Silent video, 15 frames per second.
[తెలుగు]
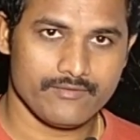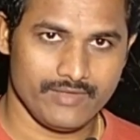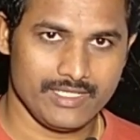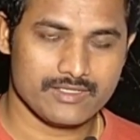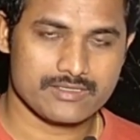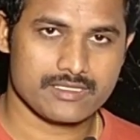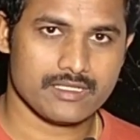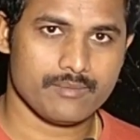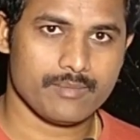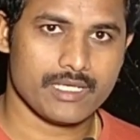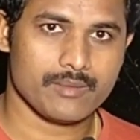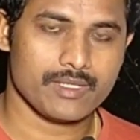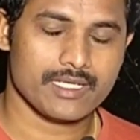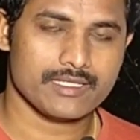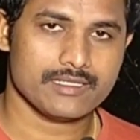వీళ్ళు
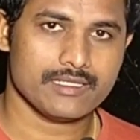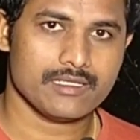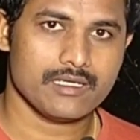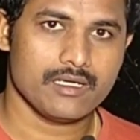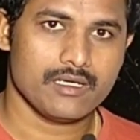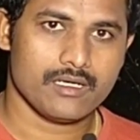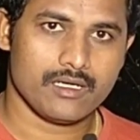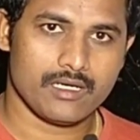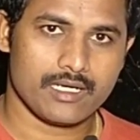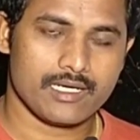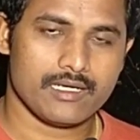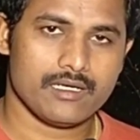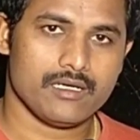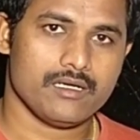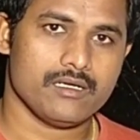మామూలుగా అయితే అక్కడ